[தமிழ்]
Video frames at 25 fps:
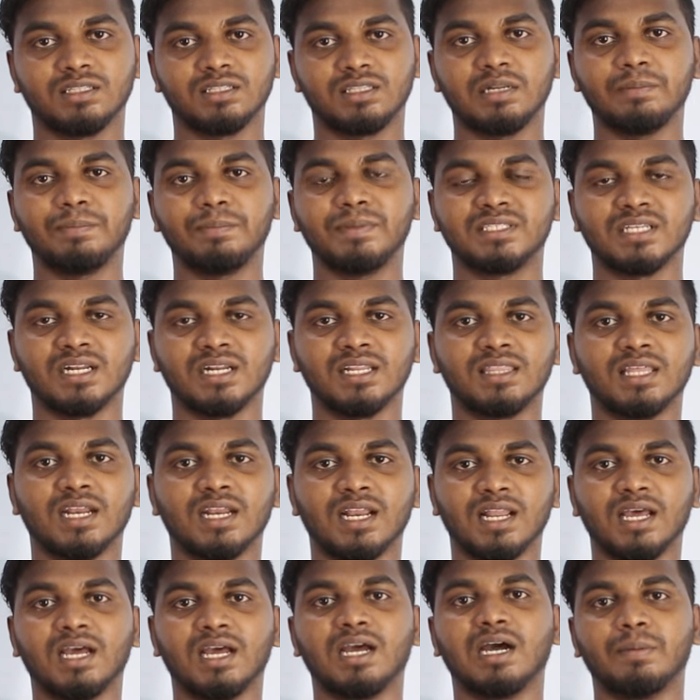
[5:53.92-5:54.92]
திருப்பி
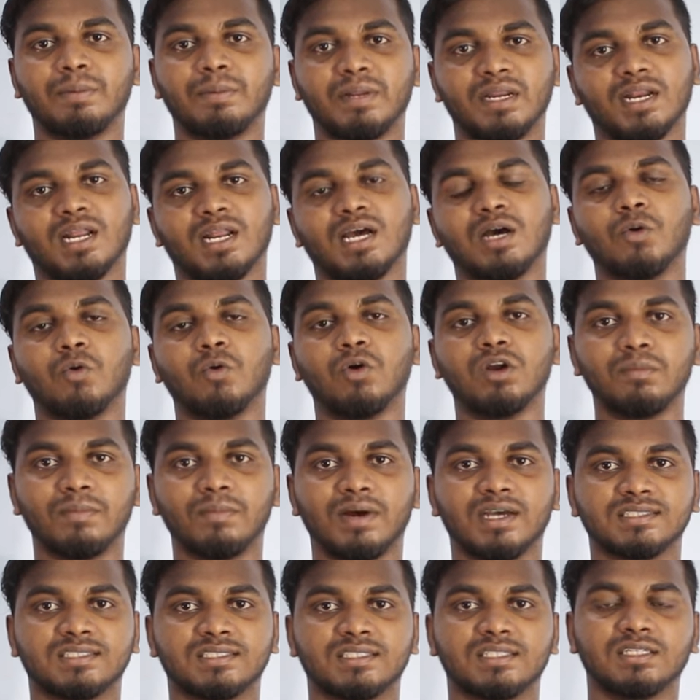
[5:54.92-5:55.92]
செலுத்தலை அப்படின்னா ஒரு
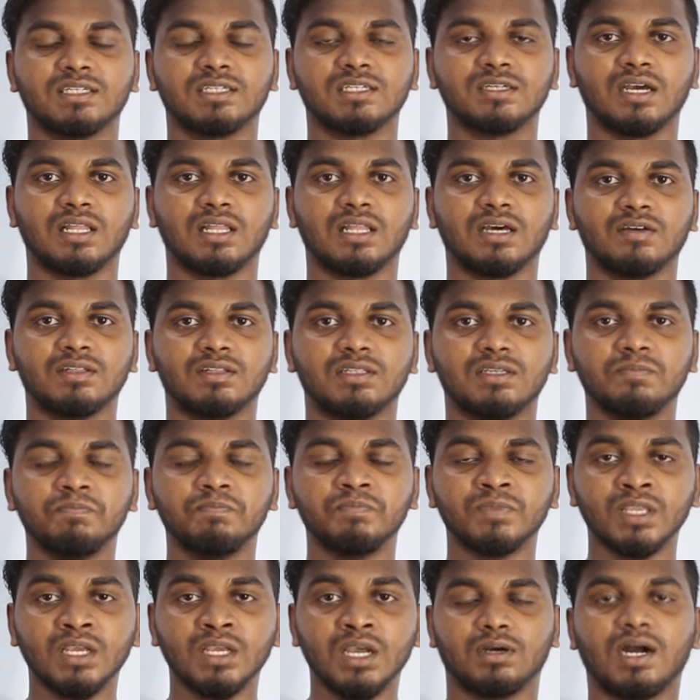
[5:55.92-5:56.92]
மாதத்துக்கு அதாவது
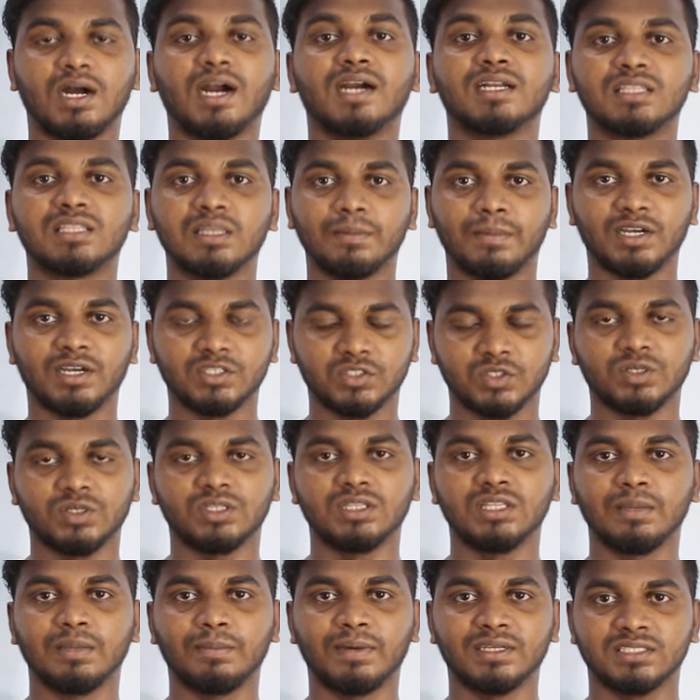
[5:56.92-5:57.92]
அடுத்த மாதம்
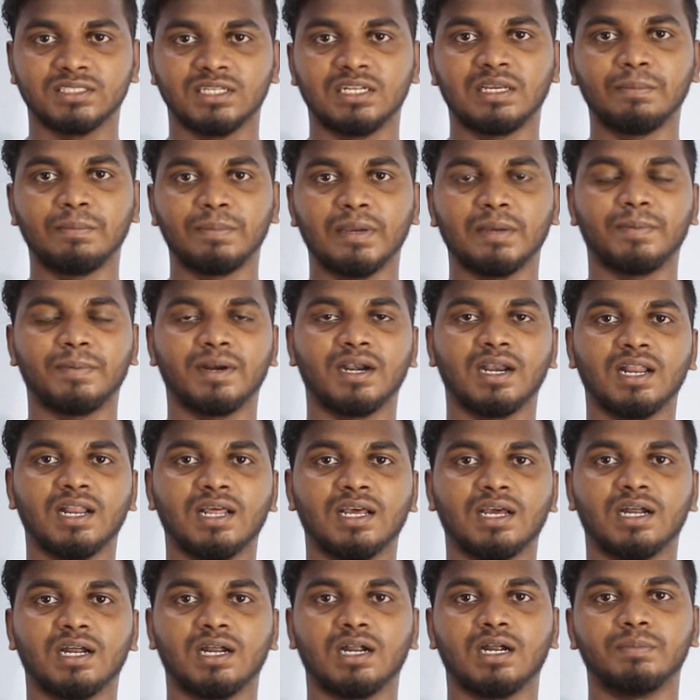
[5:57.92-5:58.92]
இந்த மாதம் நீங்கள் பே பண்ணல
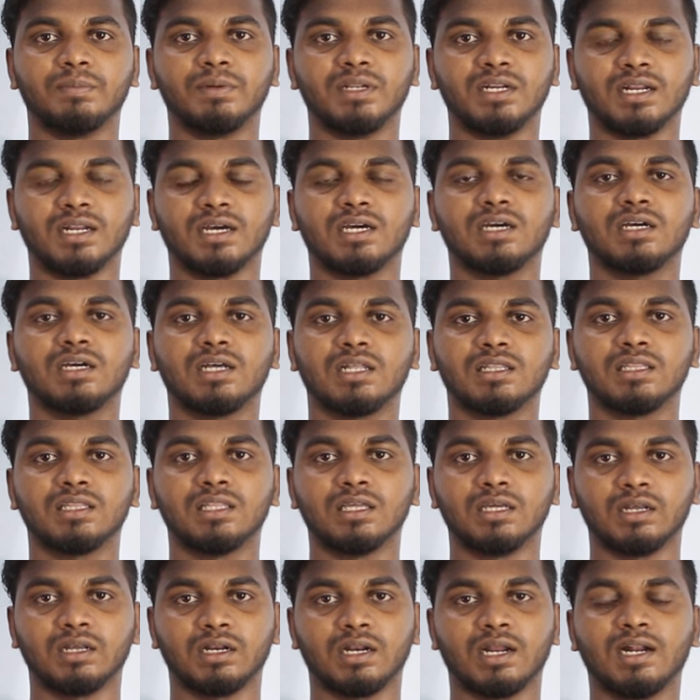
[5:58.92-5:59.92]
அப்படின்னா
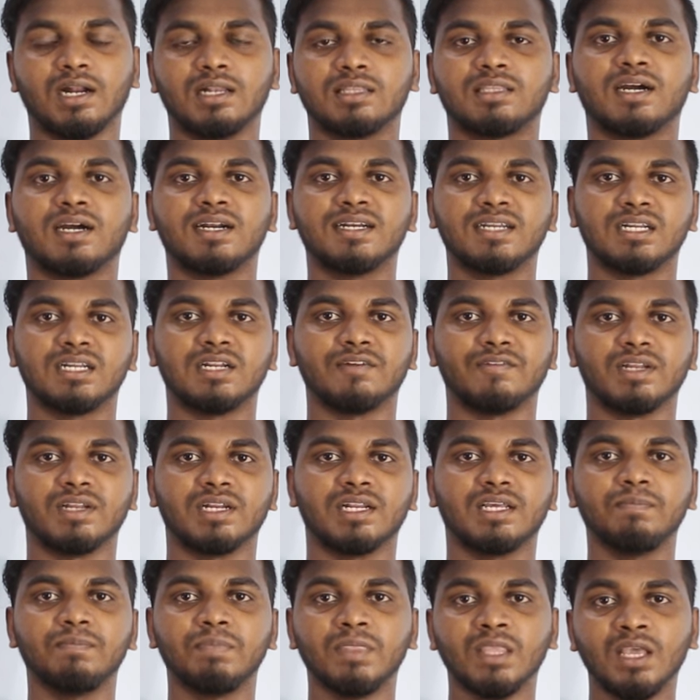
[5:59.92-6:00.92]
அந்த நாள் தாண்டின
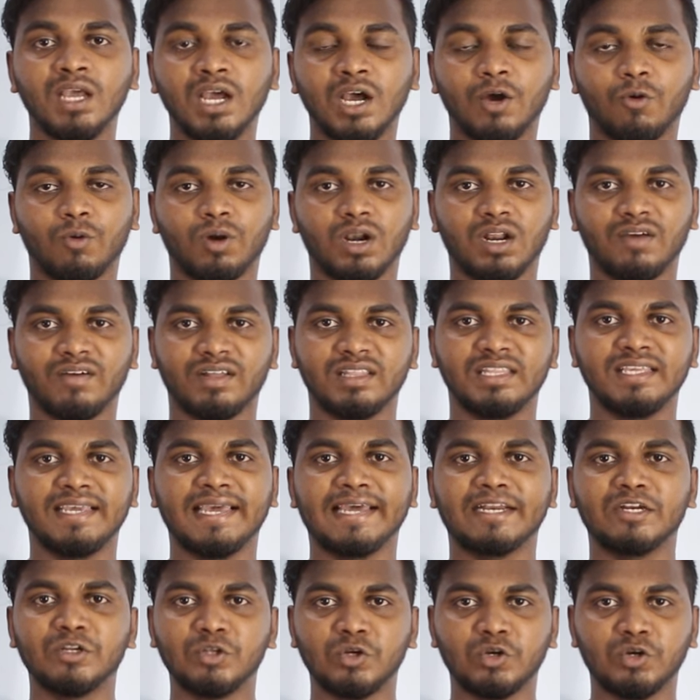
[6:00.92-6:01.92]
உடனே உங்களுக்கு வந்து
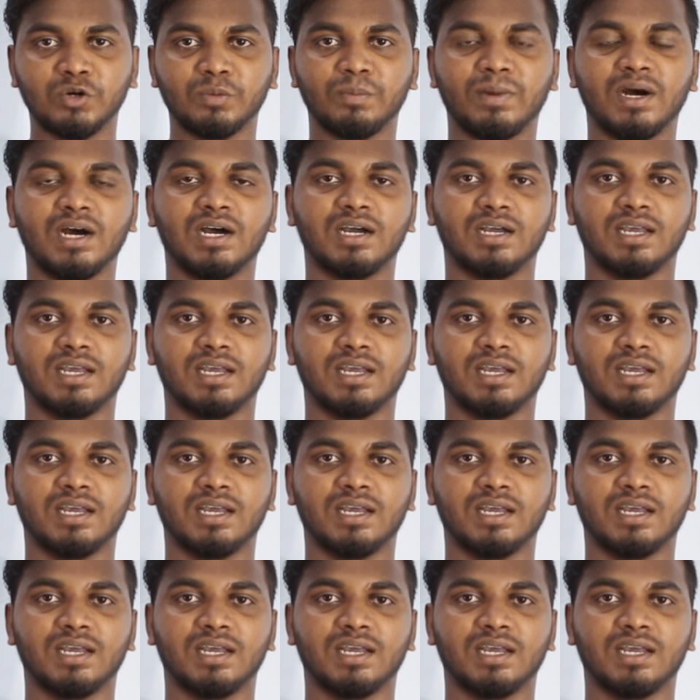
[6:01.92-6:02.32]
இரநூறுபா